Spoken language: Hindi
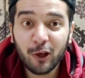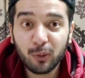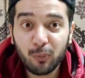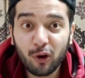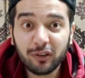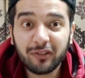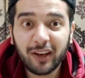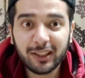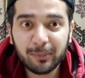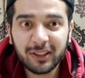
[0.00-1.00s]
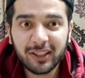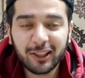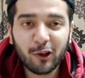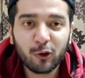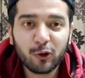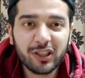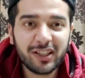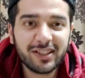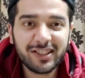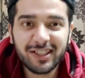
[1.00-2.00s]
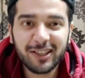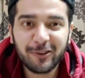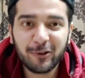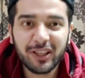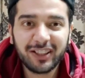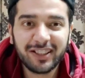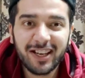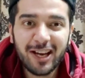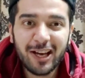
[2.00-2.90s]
तो बहुत फायदेमंद रहता है और कुछ अच्छी अर्निंग हो जाती है